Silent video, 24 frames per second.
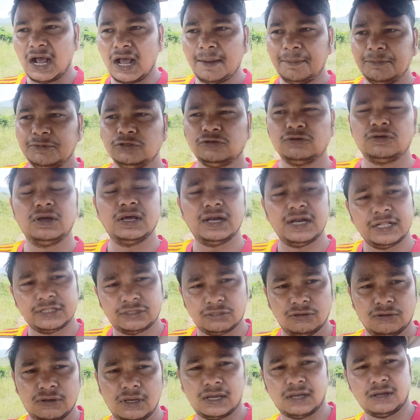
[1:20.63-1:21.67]
आप जो
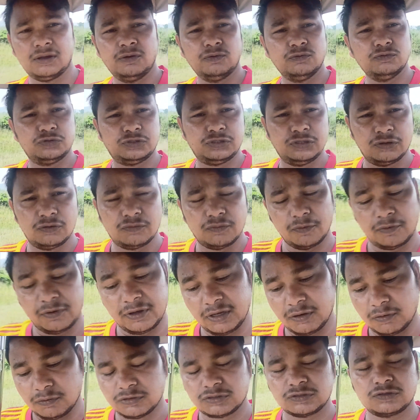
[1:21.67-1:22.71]
गलत होगा उसी को
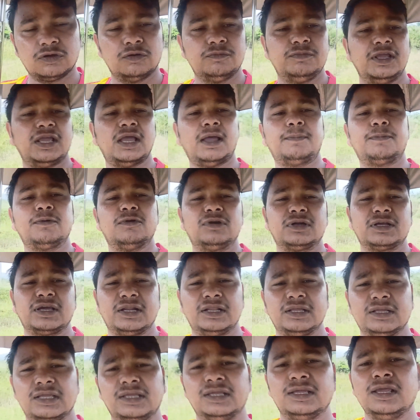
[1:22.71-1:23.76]
भी उसको भी अपलोड
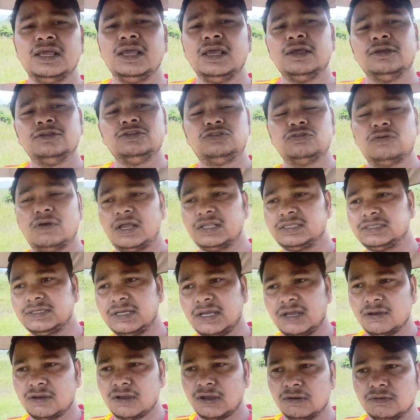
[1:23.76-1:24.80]
करेंगे जो
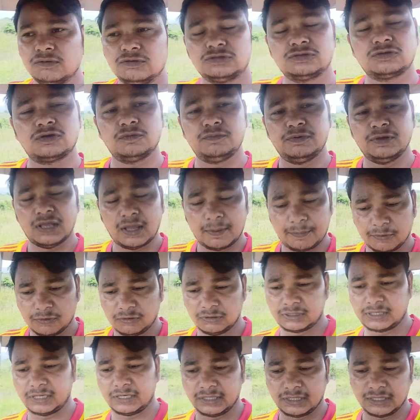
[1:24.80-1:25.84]
अच्छा होगा उसको भी
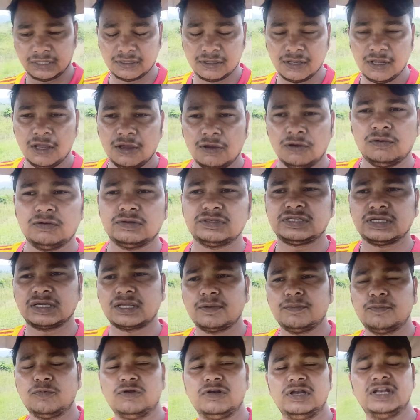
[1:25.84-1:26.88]
अपलोड करेंगे हो
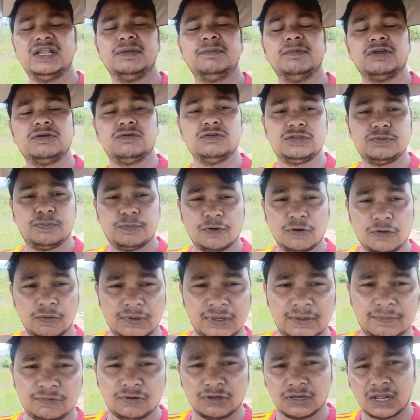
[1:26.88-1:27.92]
सके बोलने में कुछ
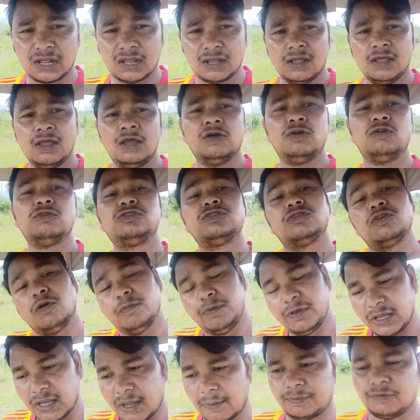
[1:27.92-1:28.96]
प्रॉब्लम होगा उसको
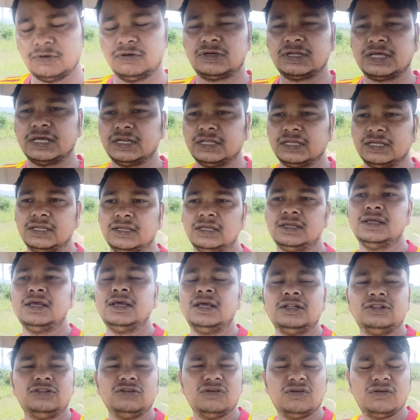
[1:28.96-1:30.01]
भी अपलोड करेंगे
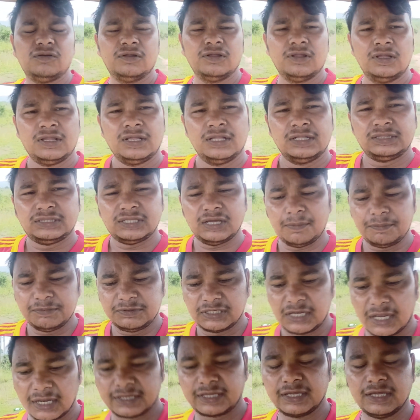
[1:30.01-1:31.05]
तो तब
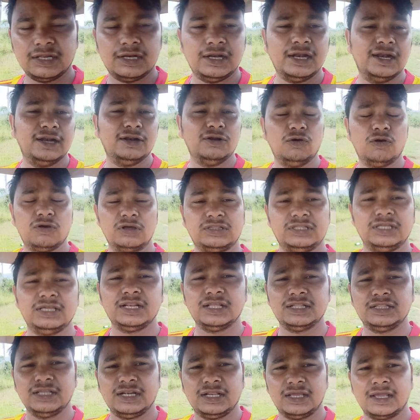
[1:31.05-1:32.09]
जाके लोग
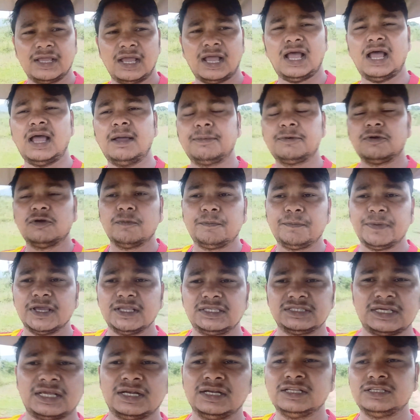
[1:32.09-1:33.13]
धीरे धीरे आपको
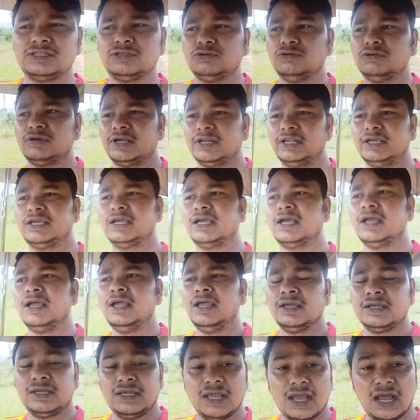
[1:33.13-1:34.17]
पहचानने शुरू करेगा
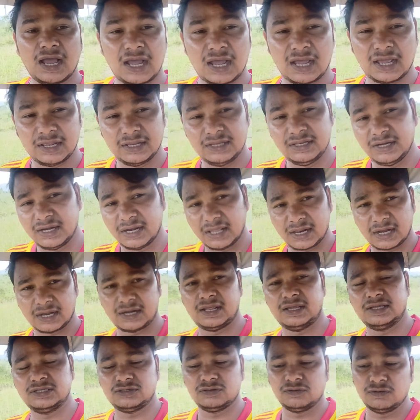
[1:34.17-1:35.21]
कि हाँ ये नया
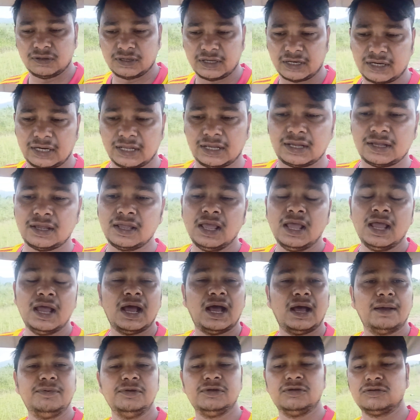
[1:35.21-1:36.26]
नया शुरू कर रहा है
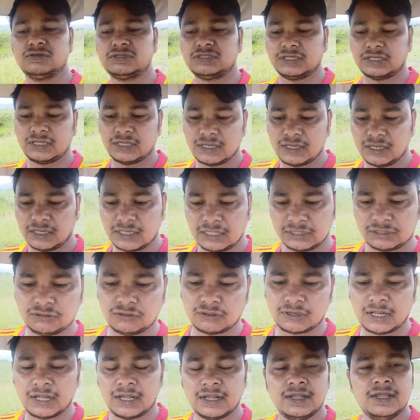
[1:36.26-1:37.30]
अभी हो सके गलत
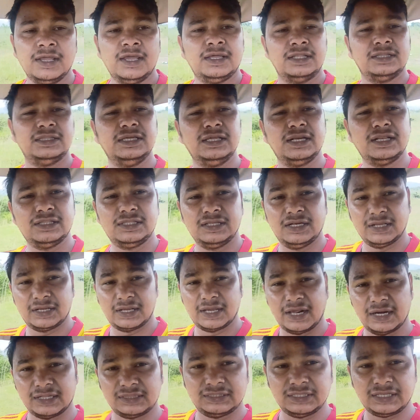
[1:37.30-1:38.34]
हो रहा है धीरे धीरे
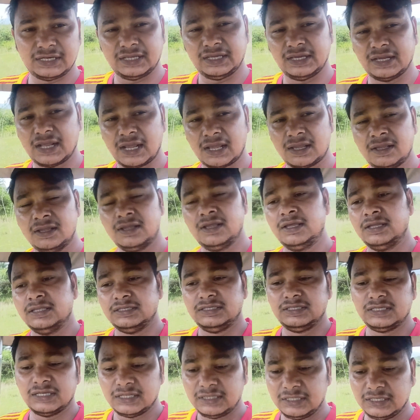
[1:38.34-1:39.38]
करते रहेगा
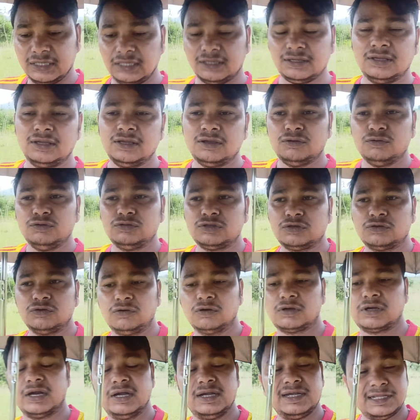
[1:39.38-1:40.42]
यदि
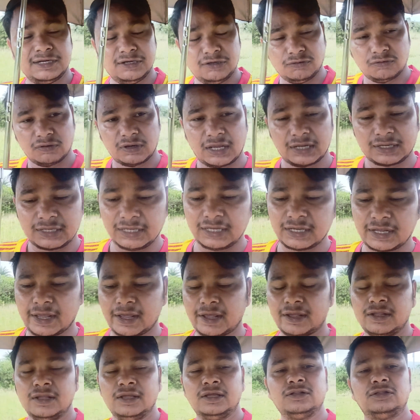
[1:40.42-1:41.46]
उसको कंटिन्यू
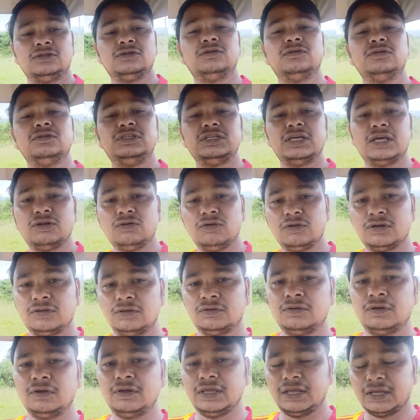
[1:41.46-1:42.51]
रखेगा तो ज़रूर
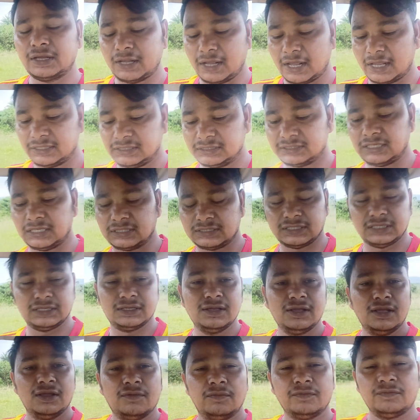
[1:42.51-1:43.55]
एक अच्छा से
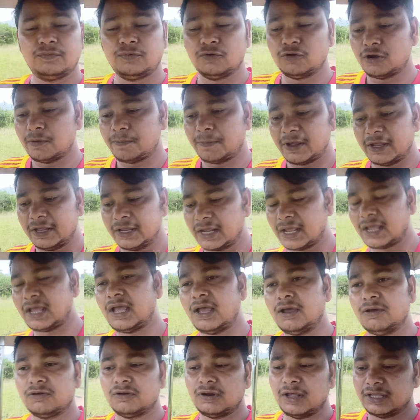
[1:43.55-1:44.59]
बोल पाएगा
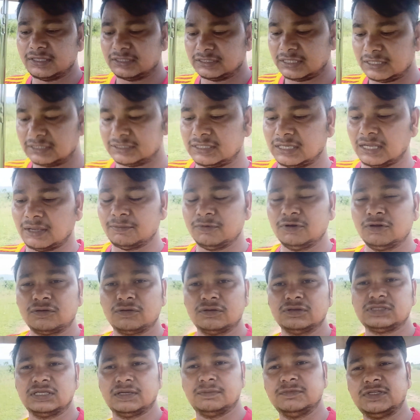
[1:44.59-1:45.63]
और अच्छा से हम लोग
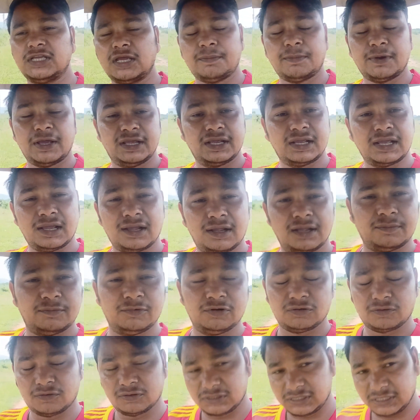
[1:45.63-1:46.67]
को समझा पाएगा हम
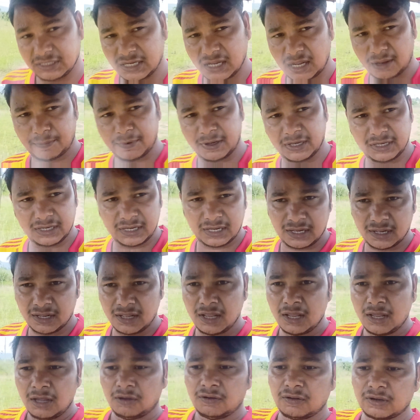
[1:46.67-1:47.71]
लोग को सिखा पाएगा
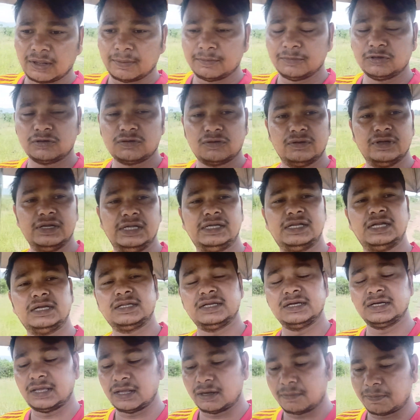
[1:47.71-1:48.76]
और हम लोग को
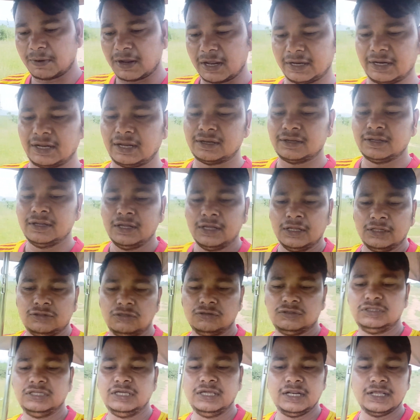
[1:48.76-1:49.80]
इंटरटेन कर पाएगा
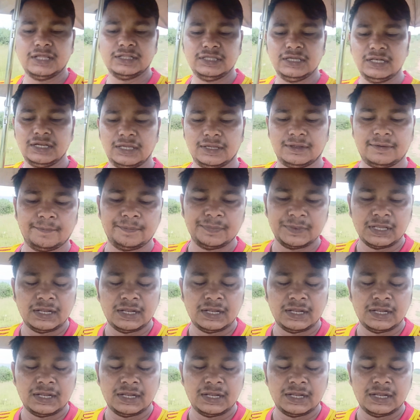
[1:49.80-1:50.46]
तो धीरे धीरे